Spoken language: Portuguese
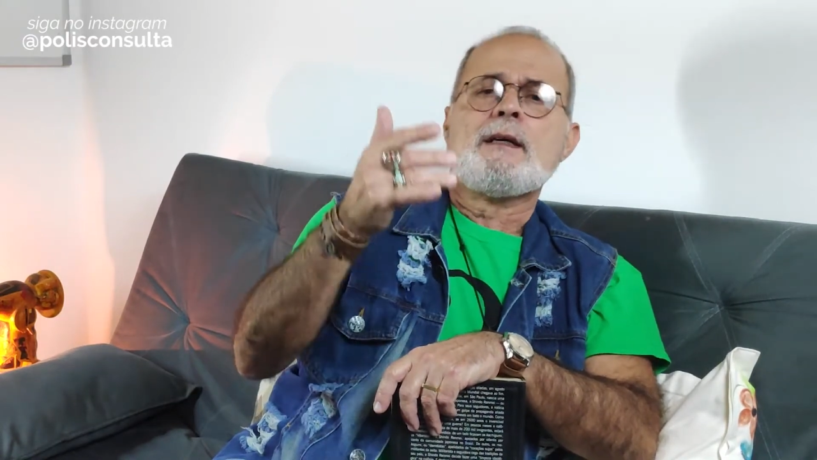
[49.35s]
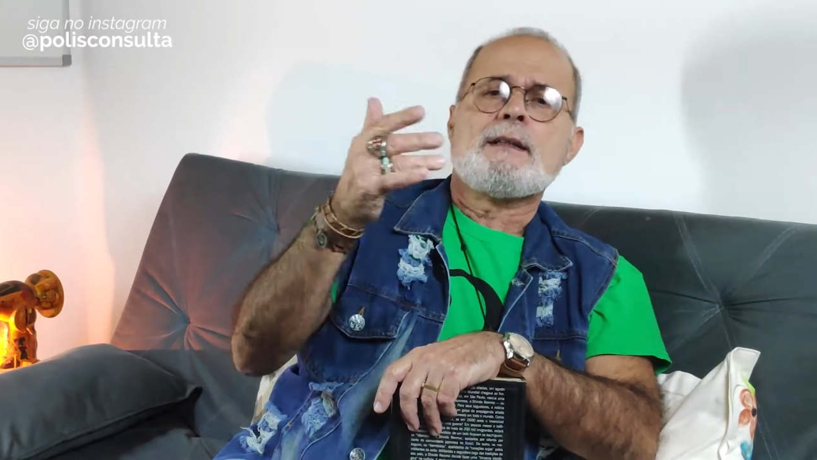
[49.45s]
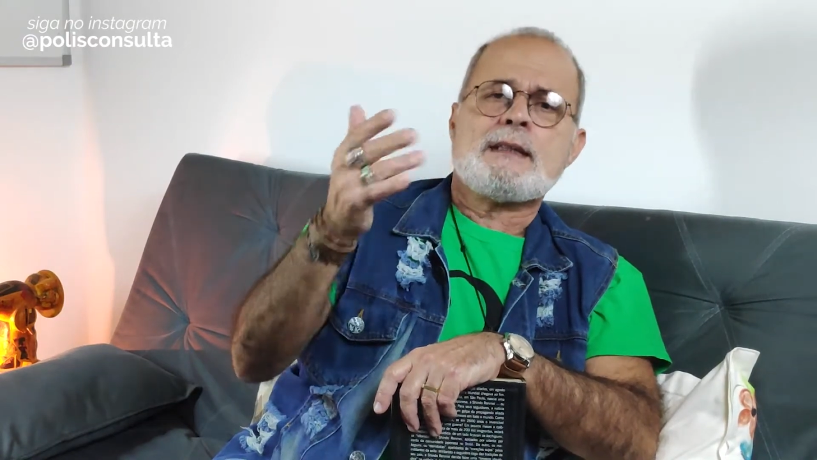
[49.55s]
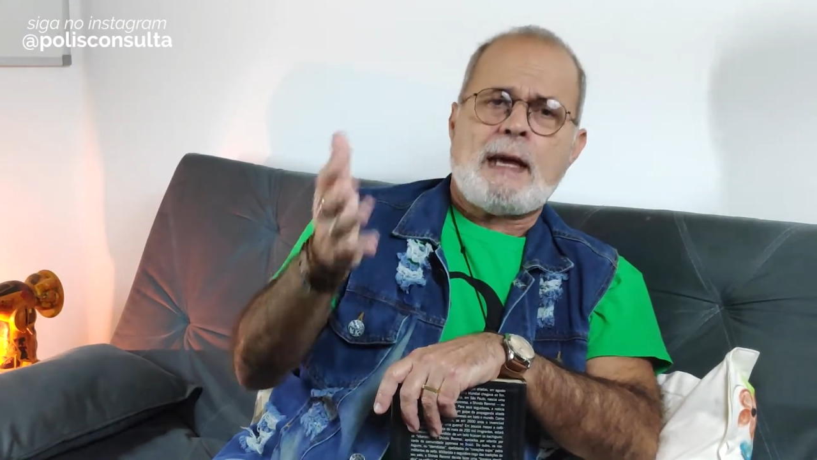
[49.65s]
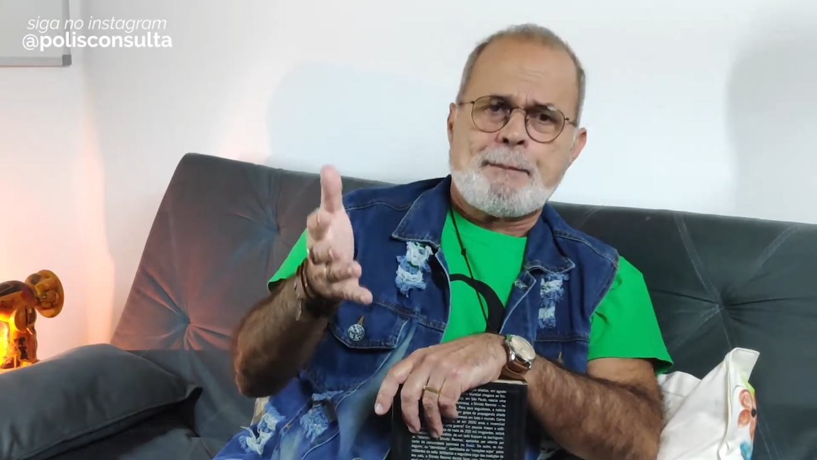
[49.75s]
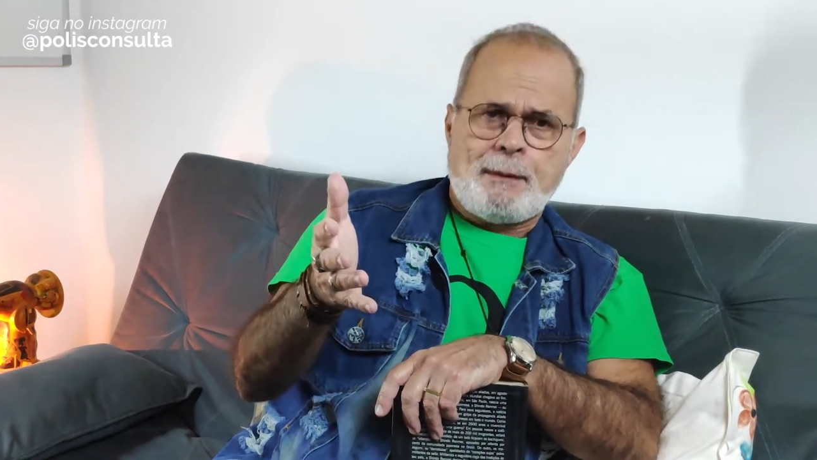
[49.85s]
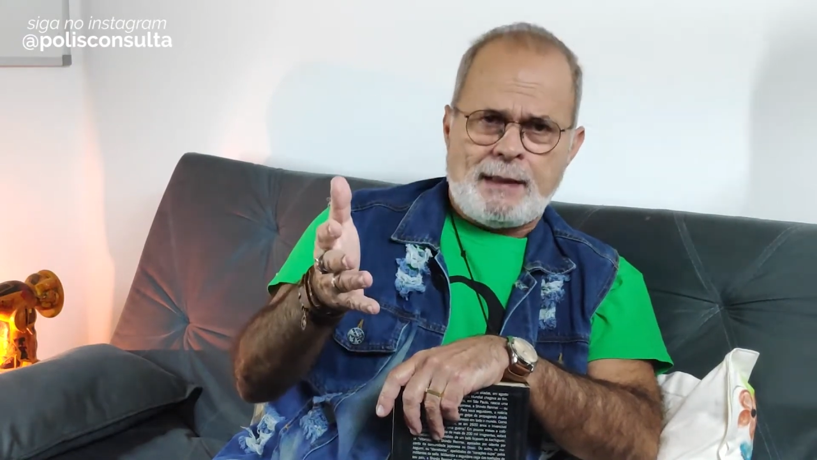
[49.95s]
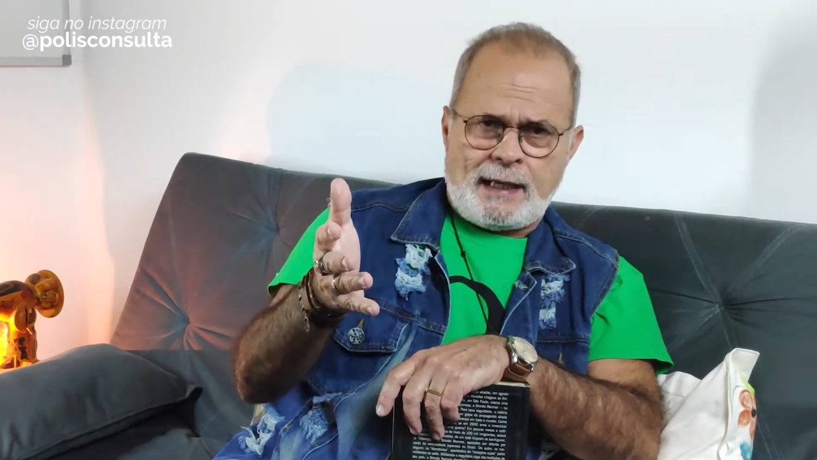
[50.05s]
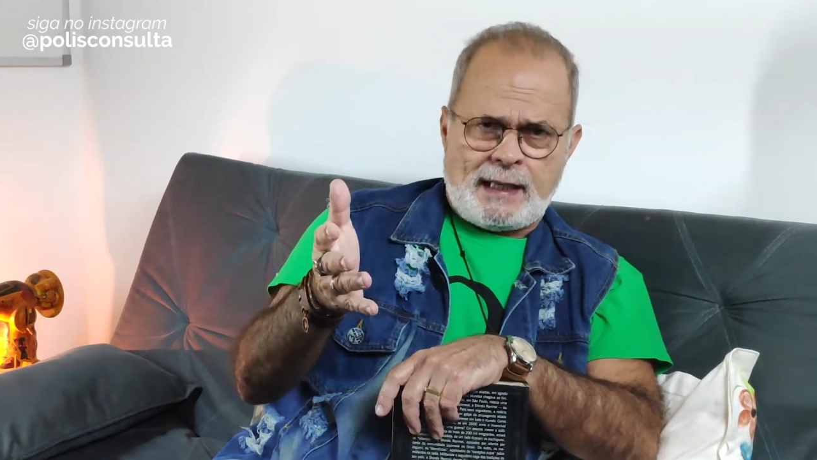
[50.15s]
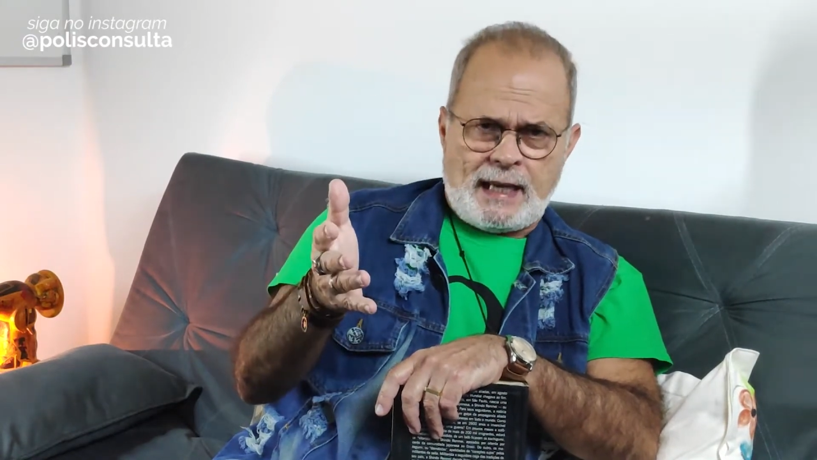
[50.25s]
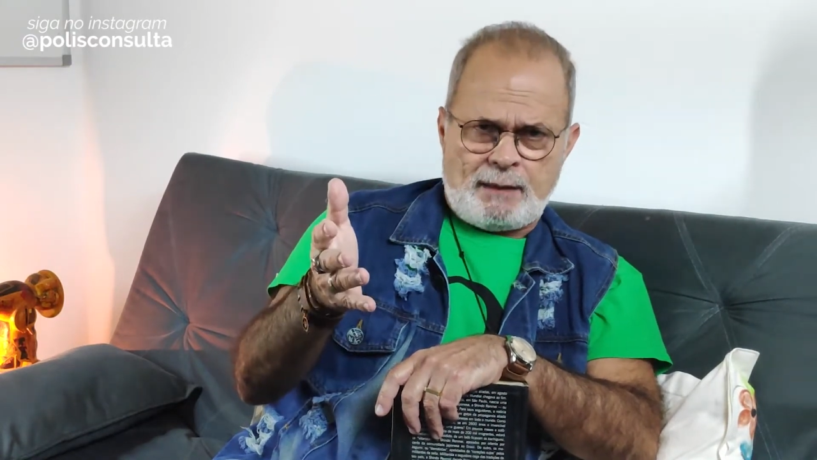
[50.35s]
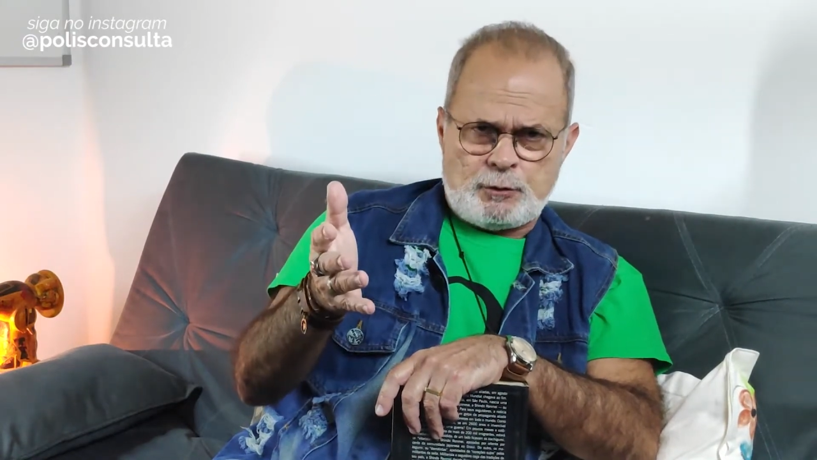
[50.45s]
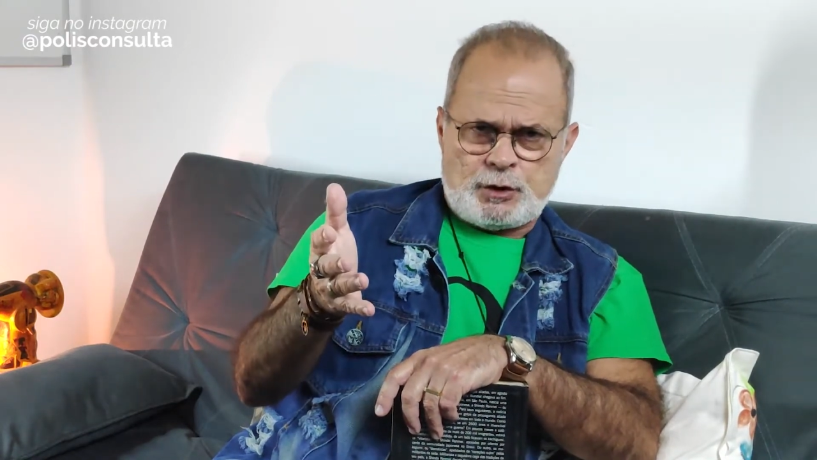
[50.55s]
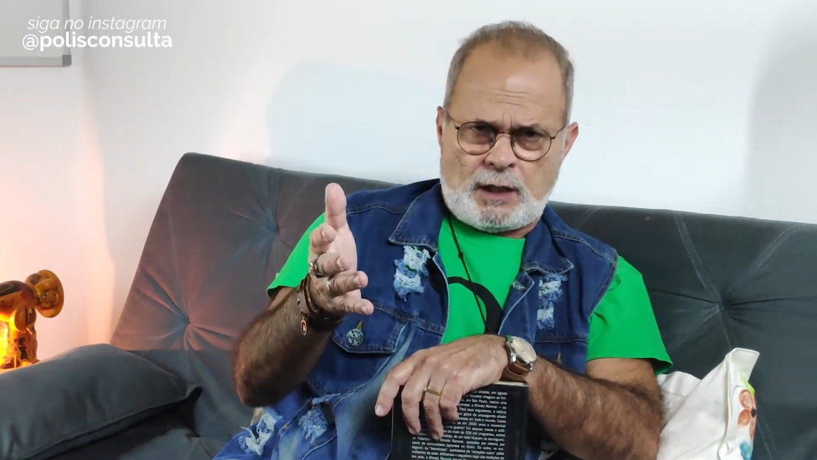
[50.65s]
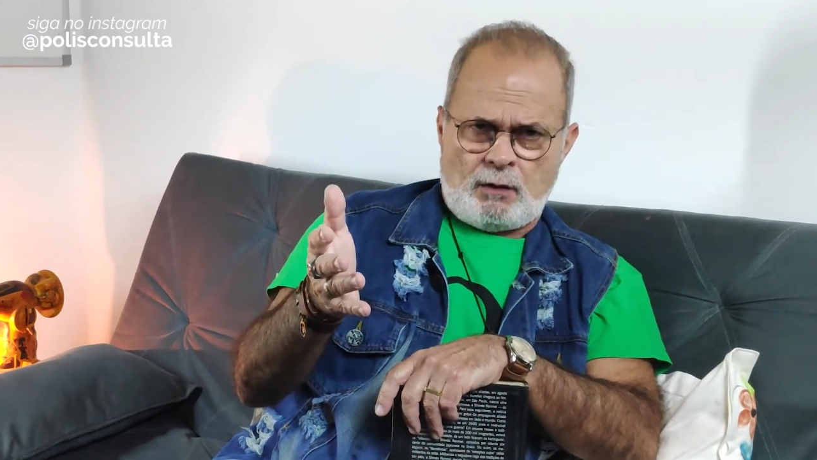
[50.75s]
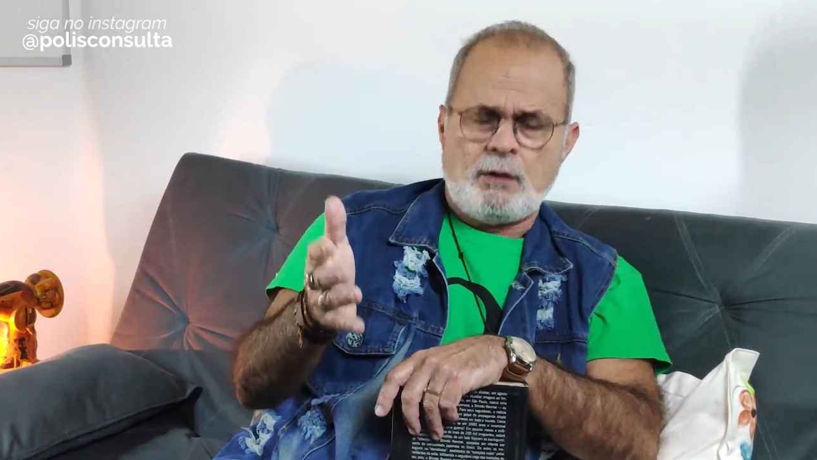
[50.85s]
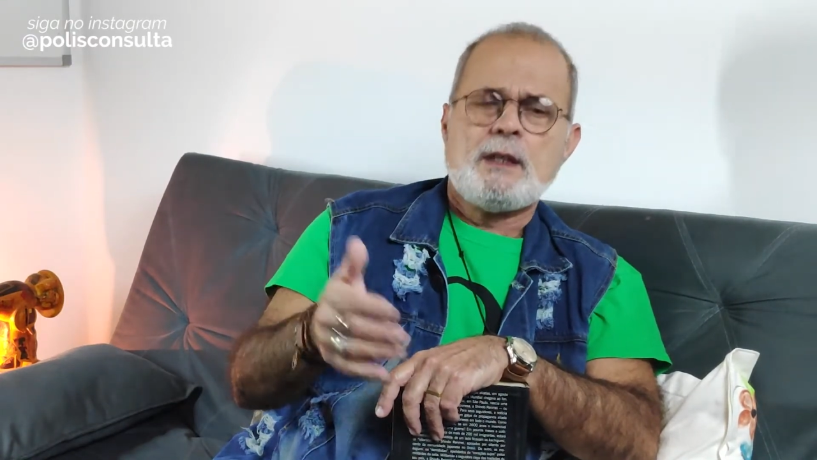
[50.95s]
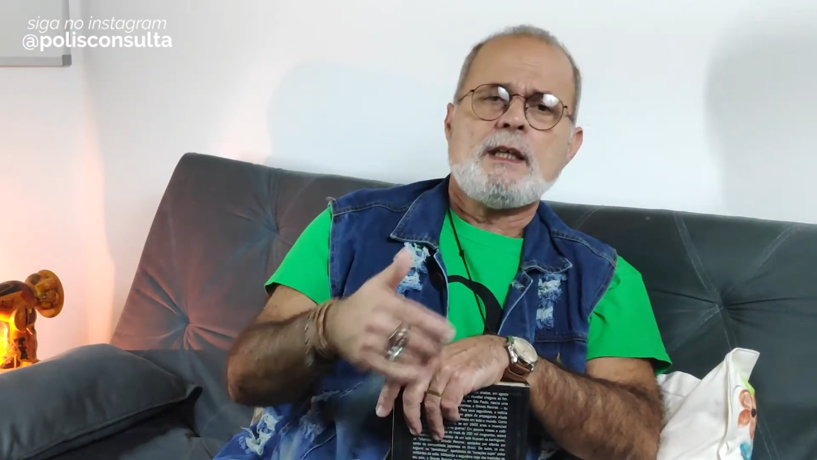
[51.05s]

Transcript: na Primeira Guerra Mundial